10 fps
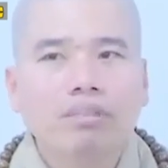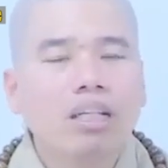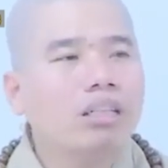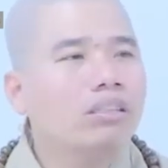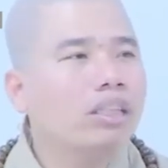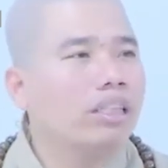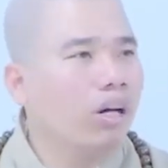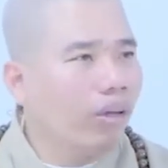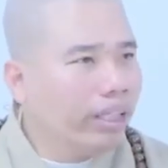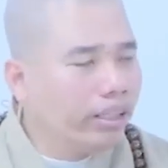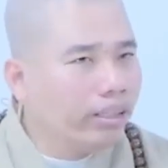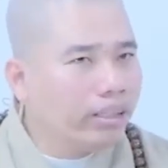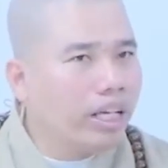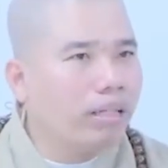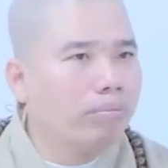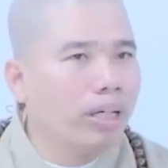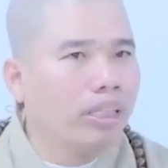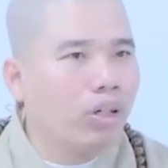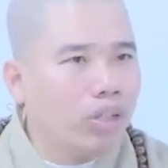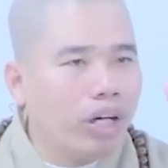nhớ nghe đối với người trên
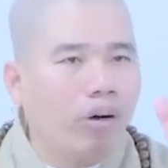mình có